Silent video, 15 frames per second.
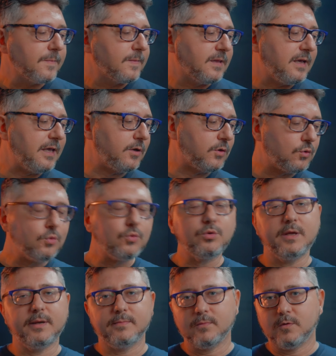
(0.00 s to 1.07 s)
che
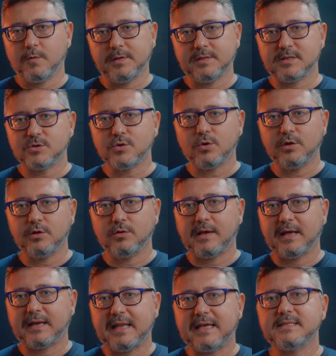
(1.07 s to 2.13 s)
include come al solito
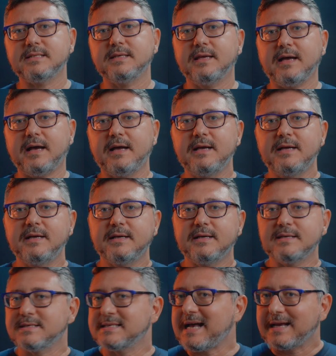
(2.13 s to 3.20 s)
la classica
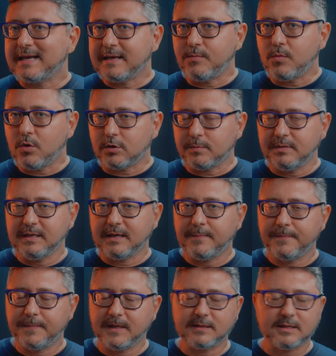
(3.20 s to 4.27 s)
eh, sacca morbida
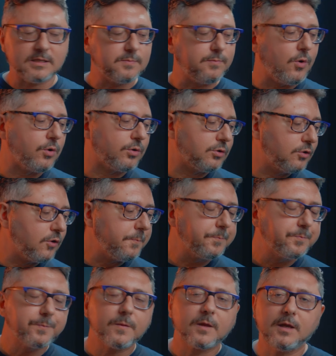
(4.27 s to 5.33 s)
da trasporto,
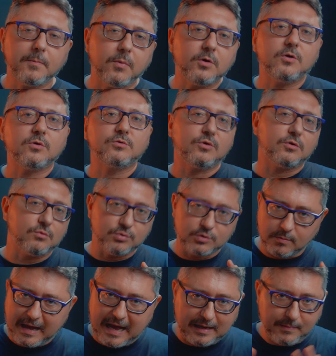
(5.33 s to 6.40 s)
che poi io non uso
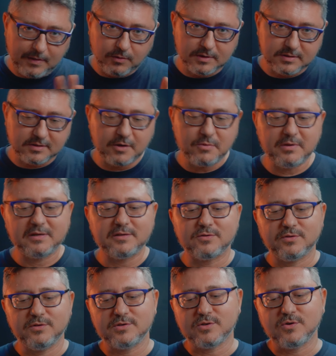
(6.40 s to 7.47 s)
mai, ma questo è un altro
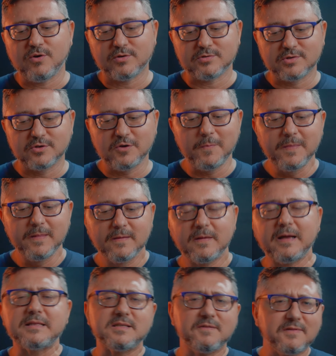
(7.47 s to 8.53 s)
discorso.
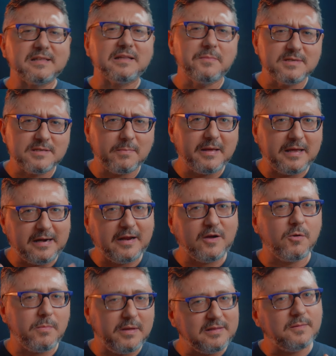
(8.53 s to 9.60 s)
Anzi, fatemi sapere nei
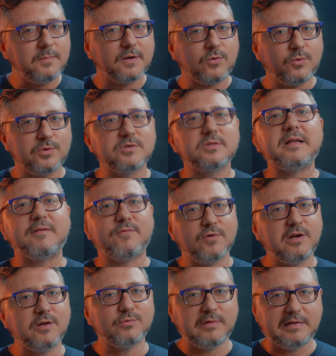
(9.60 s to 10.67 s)
commenti per curiosità, voi
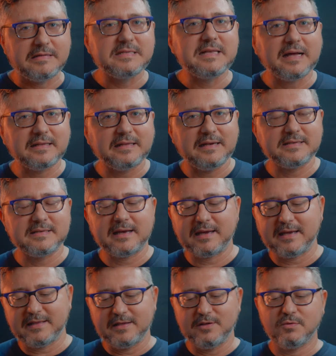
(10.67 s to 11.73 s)
le utilizzate le
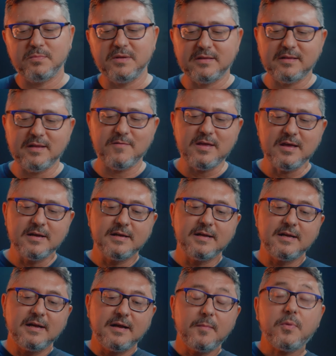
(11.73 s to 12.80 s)
sacche degli obiettivi.
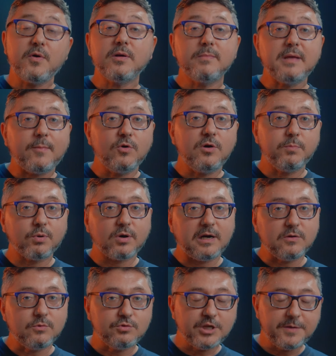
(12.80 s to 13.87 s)
Poi abbiamo il
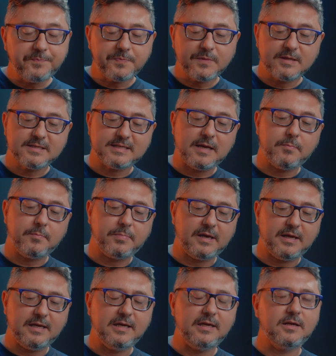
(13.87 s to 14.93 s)
poraluce,
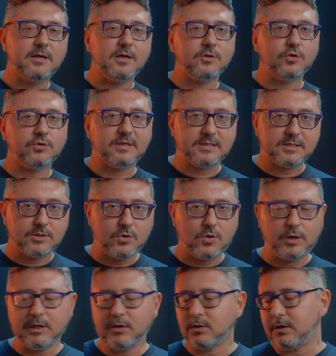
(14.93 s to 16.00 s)
sempre in
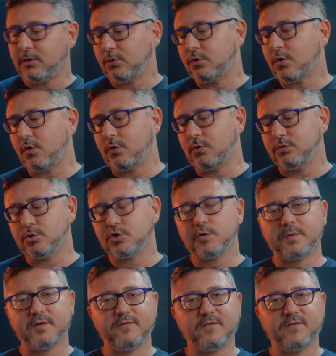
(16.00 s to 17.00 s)
dotazione, ora lo tolgo giusto per